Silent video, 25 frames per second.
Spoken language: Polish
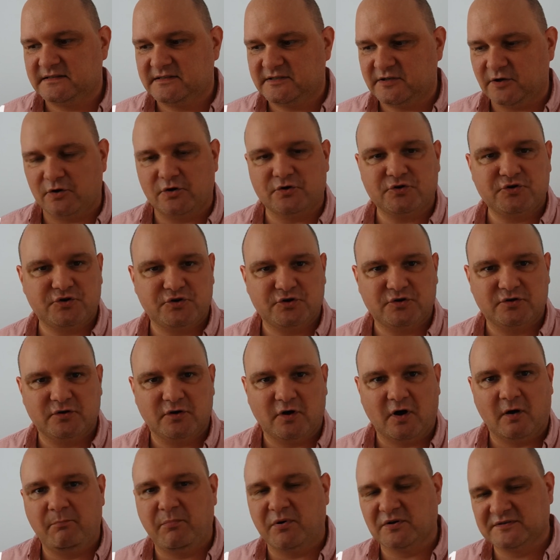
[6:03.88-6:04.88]

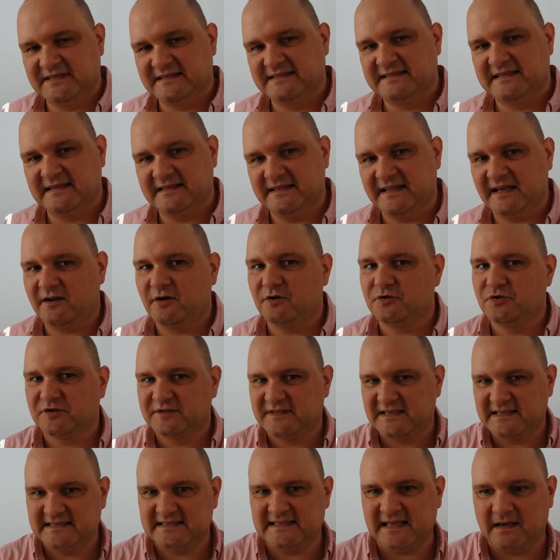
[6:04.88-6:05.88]
coś opozycyjnego do
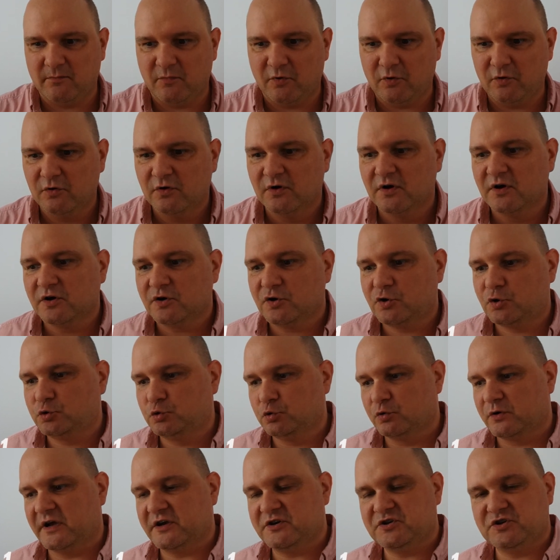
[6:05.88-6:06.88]
systemu,
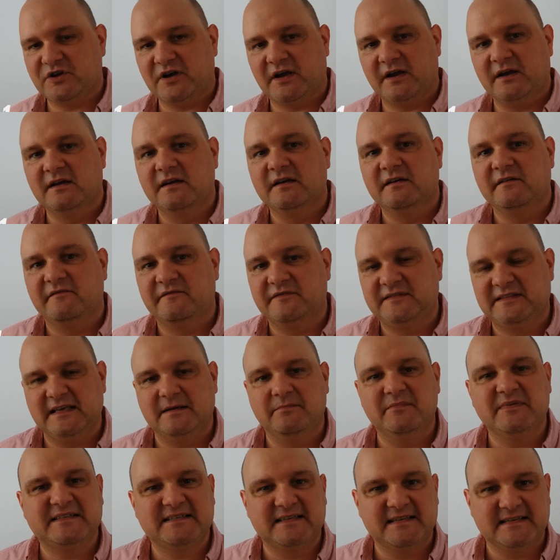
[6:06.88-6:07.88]
które się w
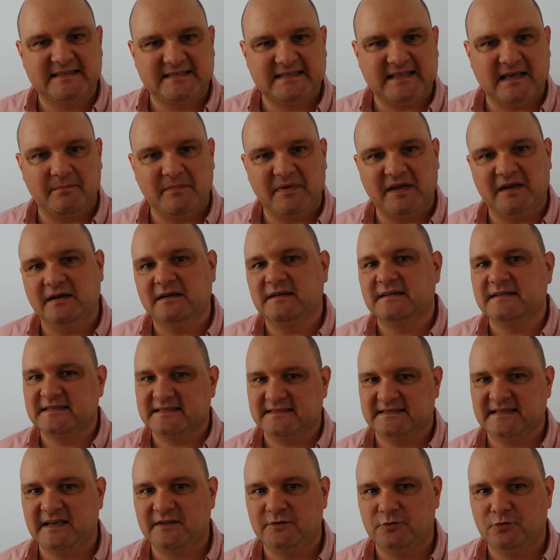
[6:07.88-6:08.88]
tym systemie
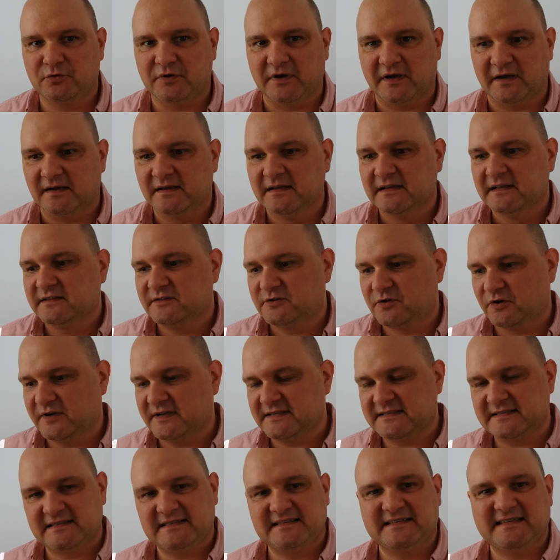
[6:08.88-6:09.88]
znajduje. To
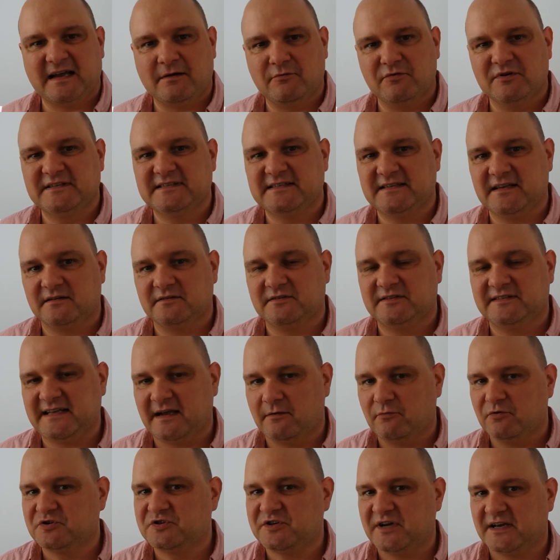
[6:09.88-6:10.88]
jest cały,
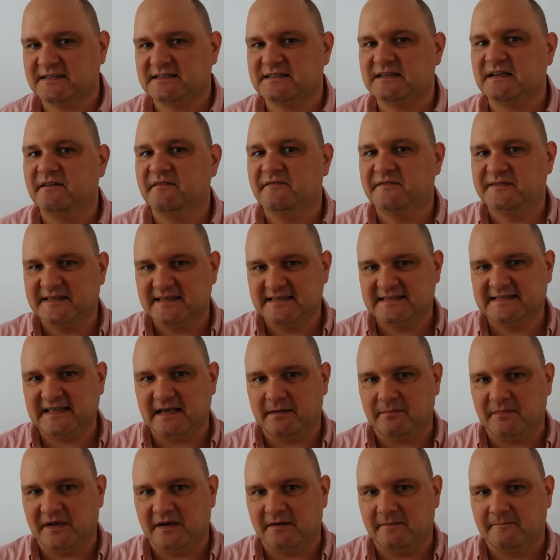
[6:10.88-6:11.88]
cały czas w
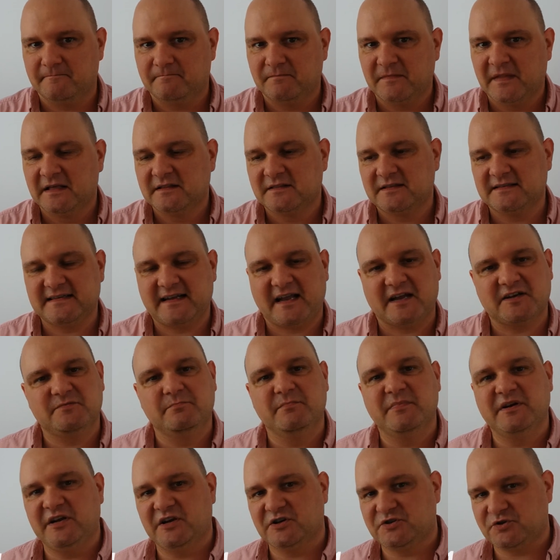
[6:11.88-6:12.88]
systemie jest
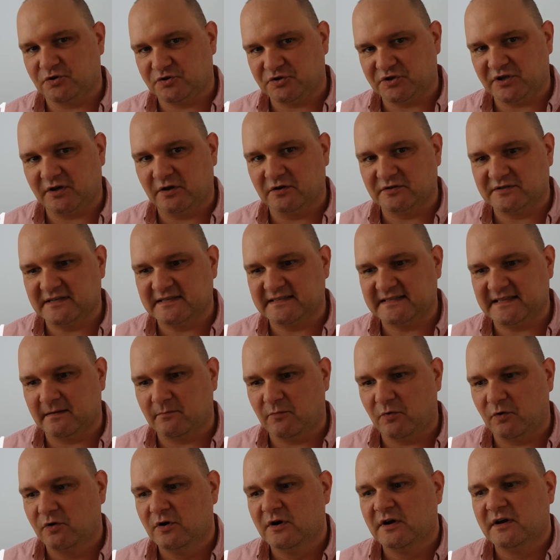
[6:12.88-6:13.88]
jakaś mniejszość tego
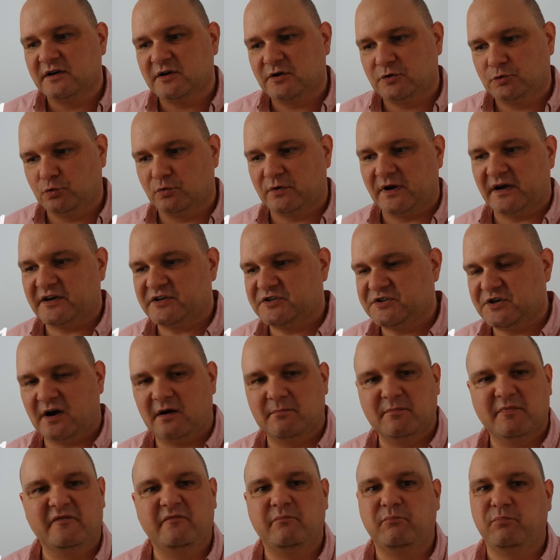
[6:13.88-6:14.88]
systemu, która
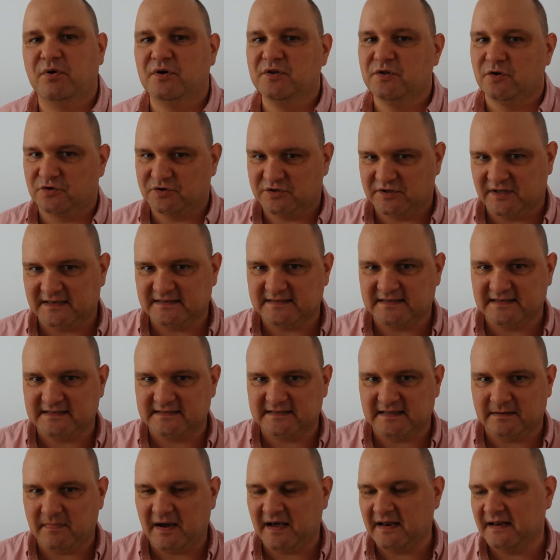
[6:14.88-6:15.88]
chciałaby wpłynąć na
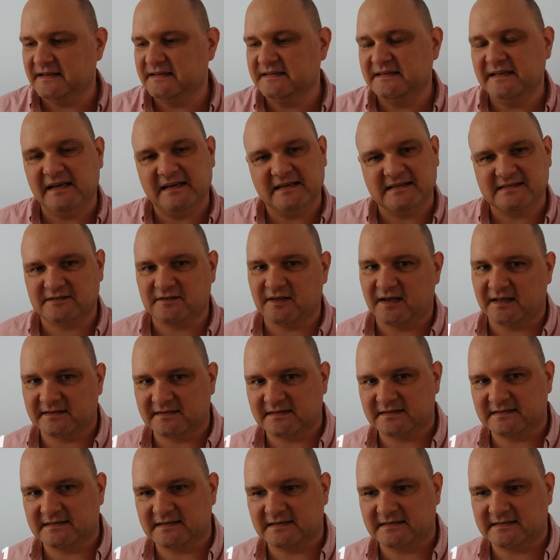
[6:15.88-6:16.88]
system, ale nie jest
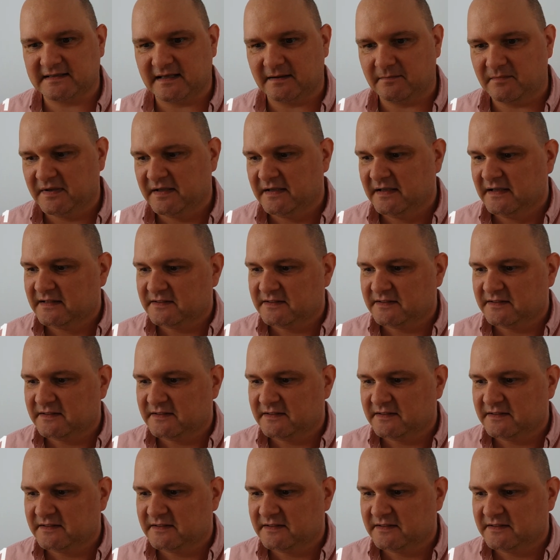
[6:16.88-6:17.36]
antysystem.